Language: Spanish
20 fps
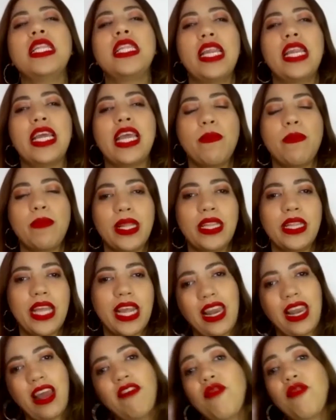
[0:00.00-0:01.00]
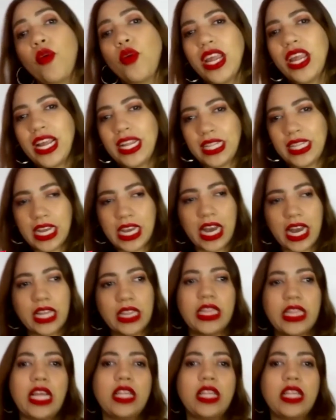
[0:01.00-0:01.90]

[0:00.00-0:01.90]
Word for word: tiene que aprender la fonética,